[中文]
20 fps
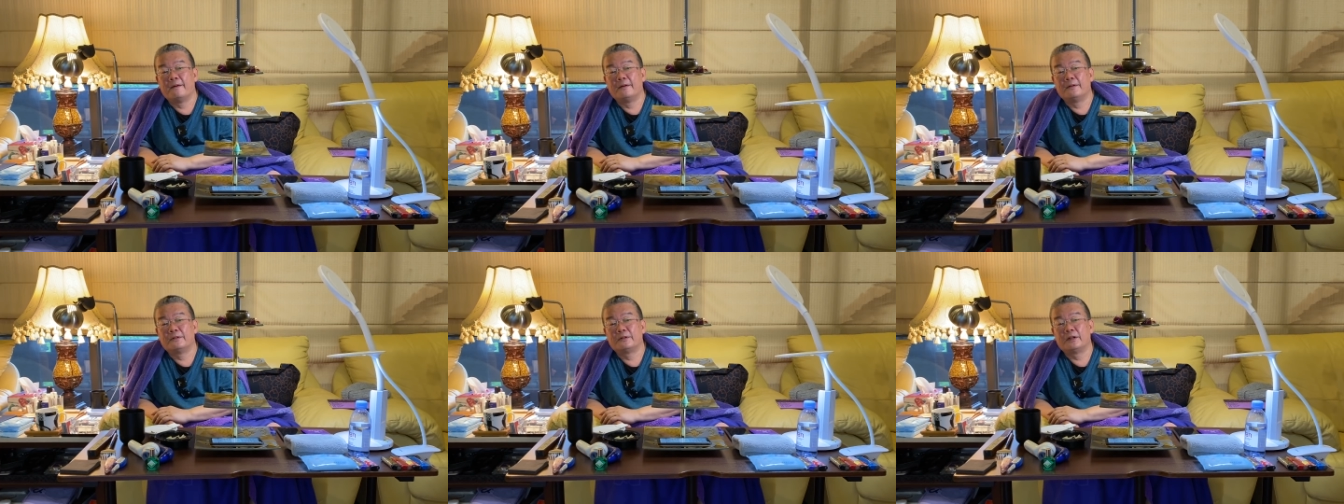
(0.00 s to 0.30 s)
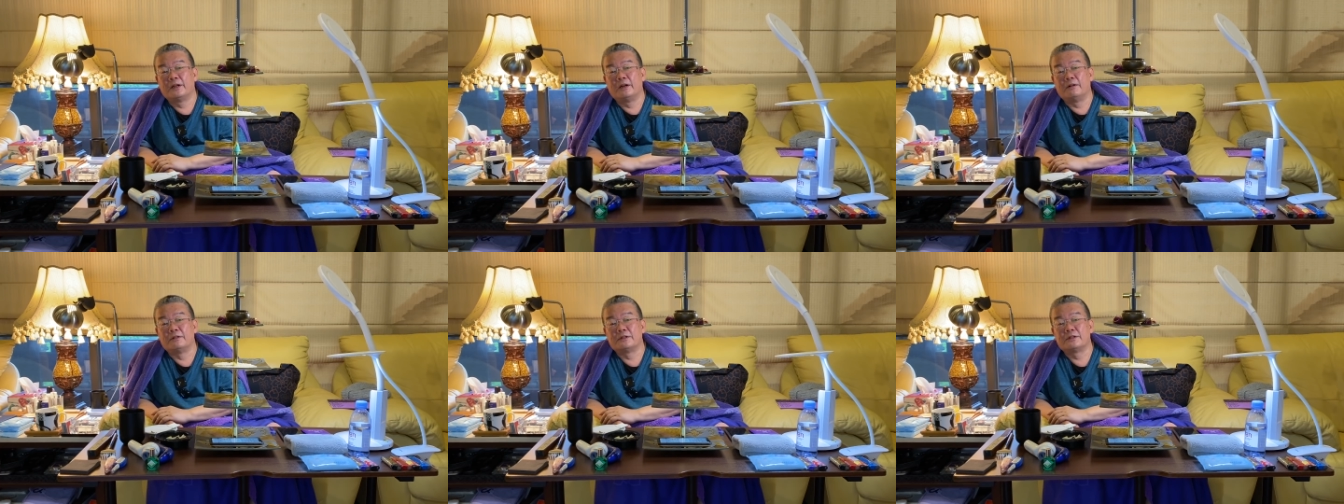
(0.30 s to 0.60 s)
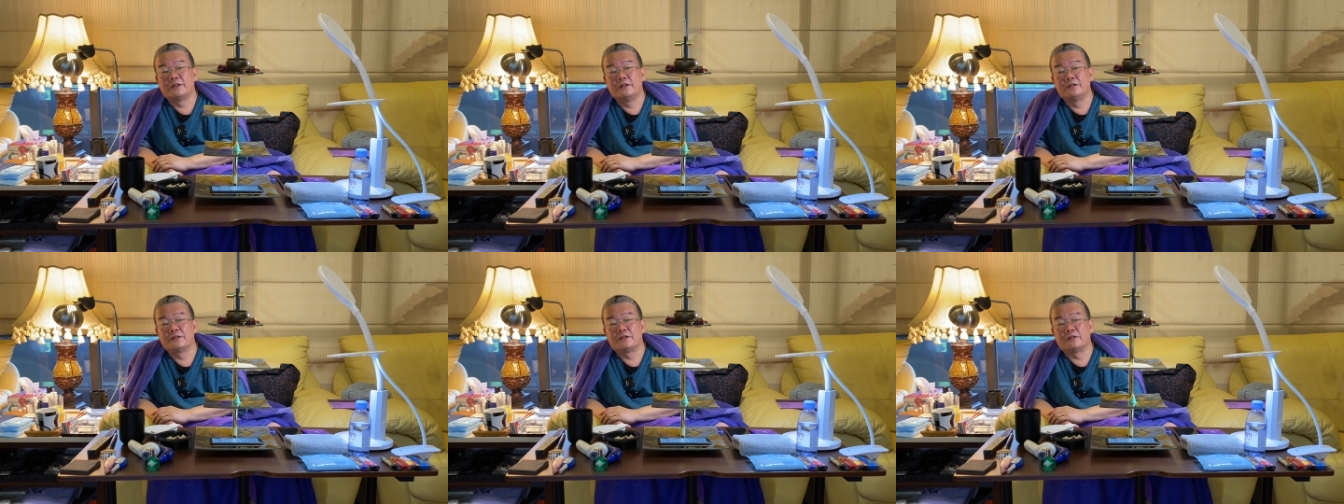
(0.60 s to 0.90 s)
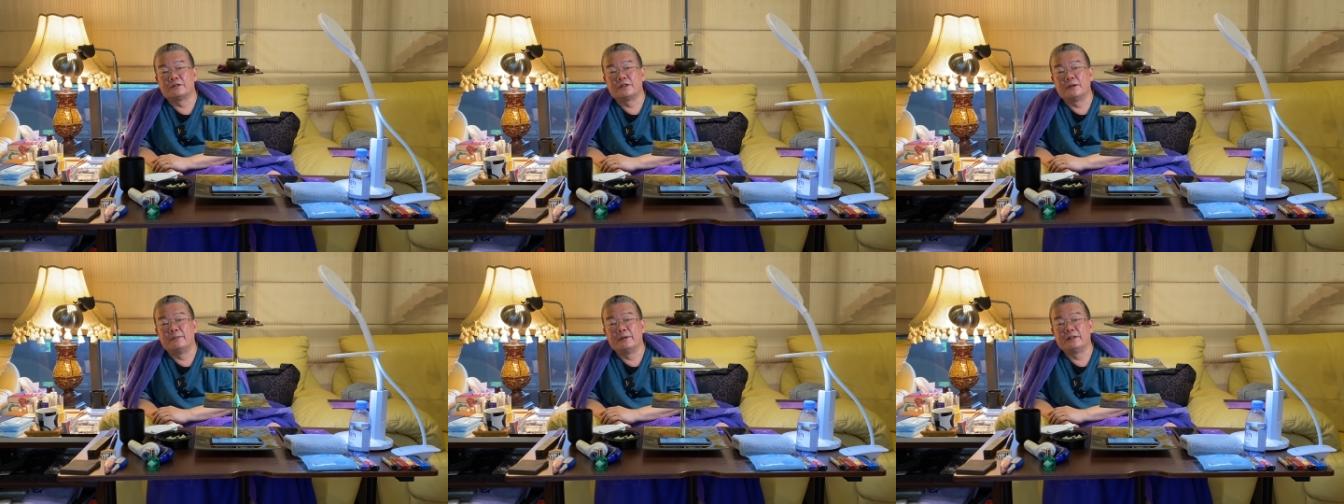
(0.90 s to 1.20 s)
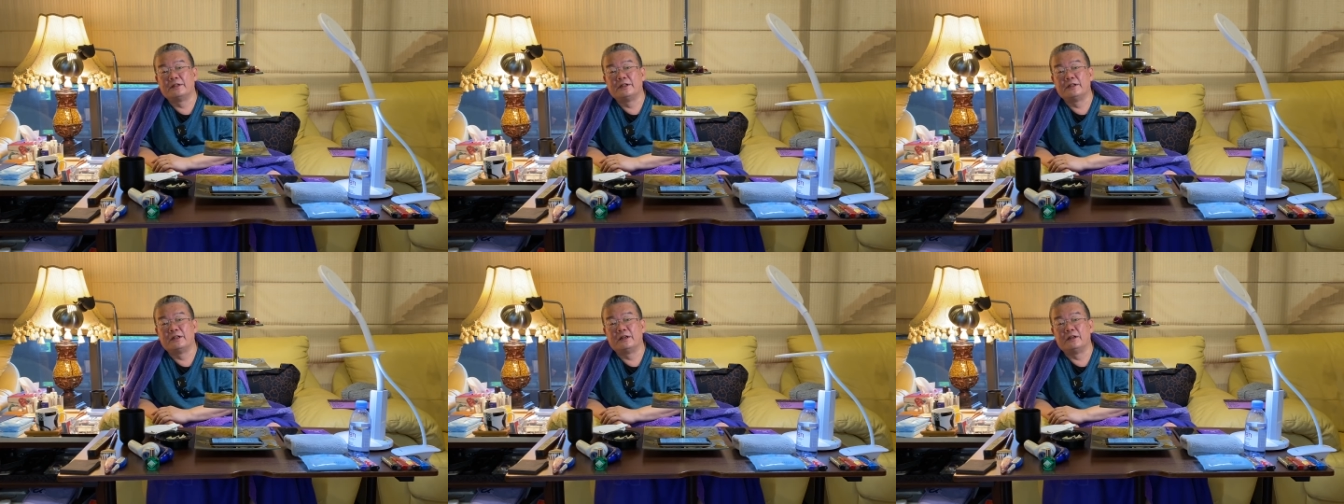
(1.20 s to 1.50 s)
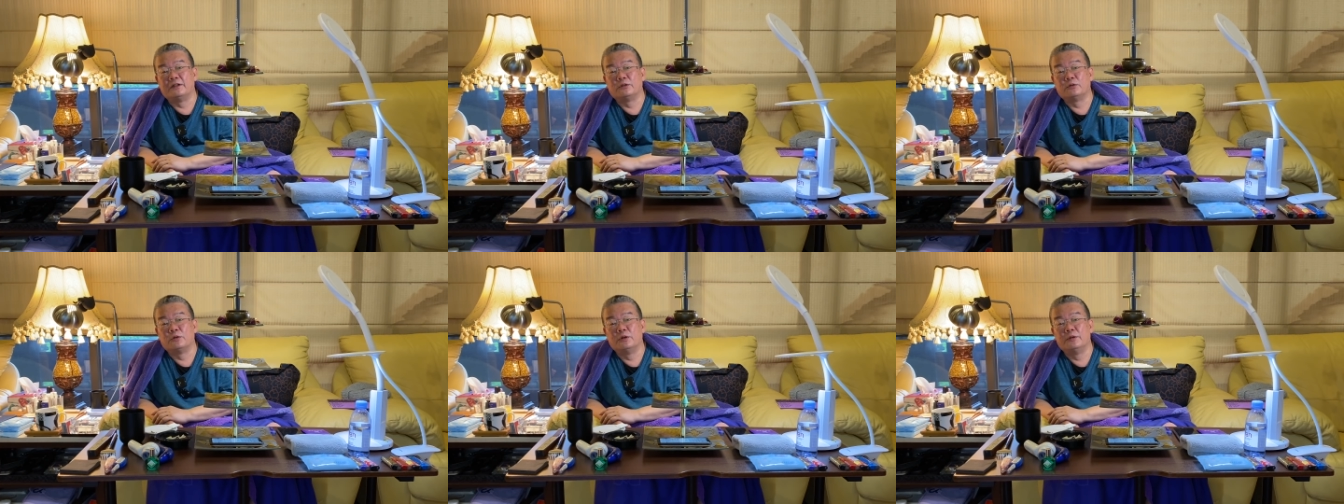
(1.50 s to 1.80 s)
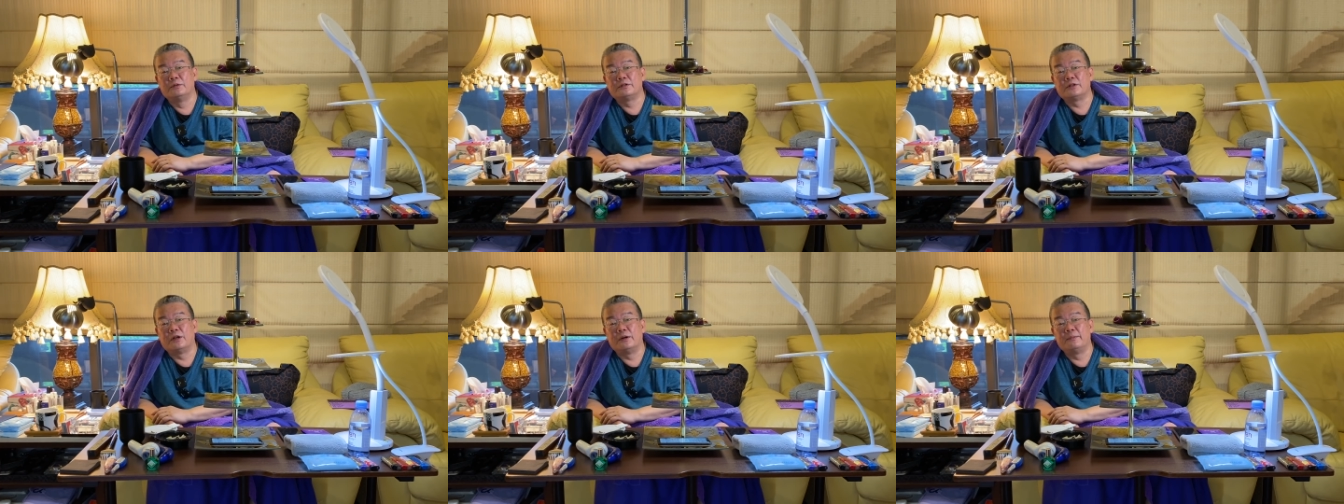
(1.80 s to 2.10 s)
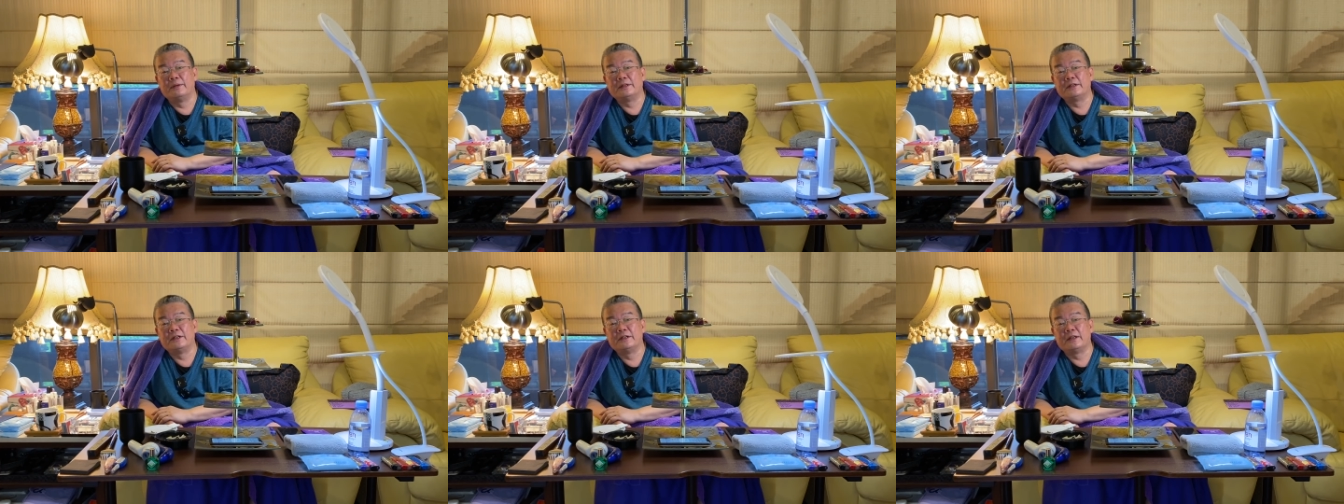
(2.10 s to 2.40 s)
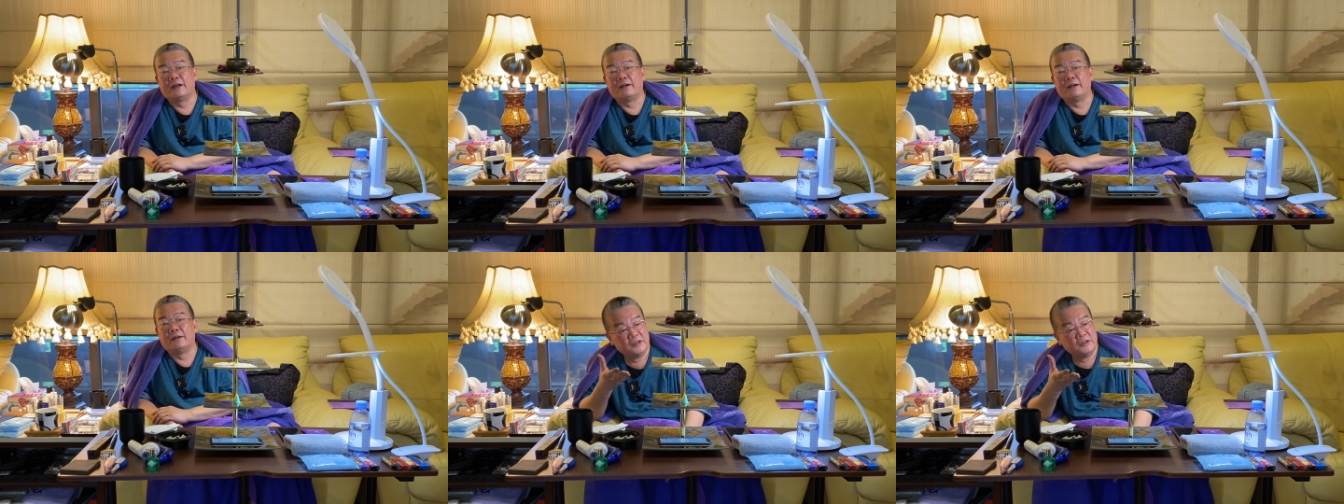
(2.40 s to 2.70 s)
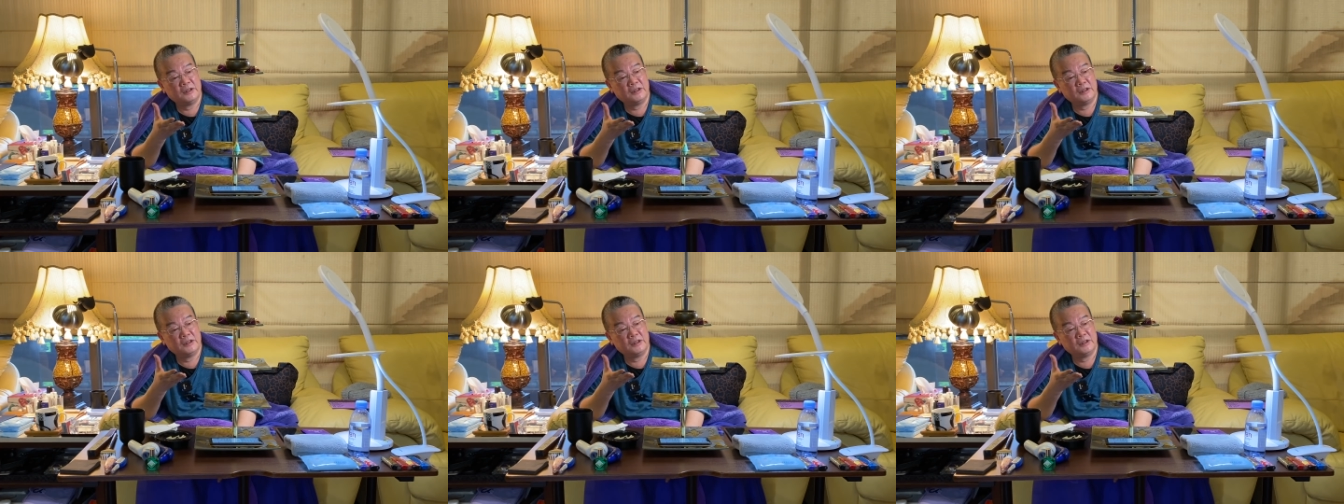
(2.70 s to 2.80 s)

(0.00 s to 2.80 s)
对了，我知道你早上没听到，很多人早上没听到了，